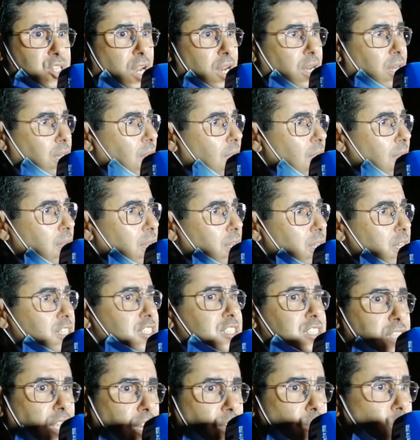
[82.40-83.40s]
ان شاء الله
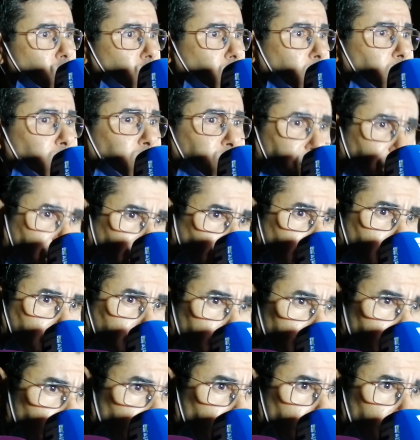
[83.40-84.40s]
يصدر حكم في
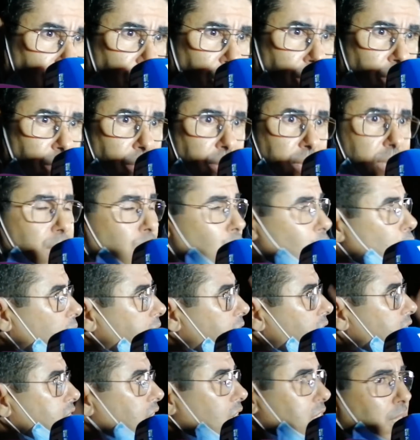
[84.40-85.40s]
القضيه اللي
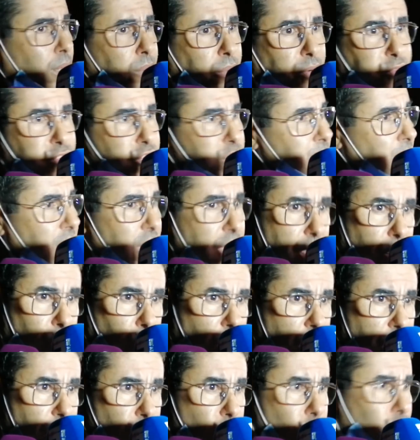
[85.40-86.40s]
هو كيتعتبر في جميع
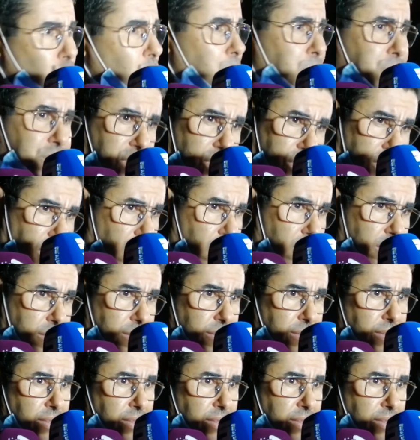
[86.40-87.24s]
الاحوال حكم ابتدائي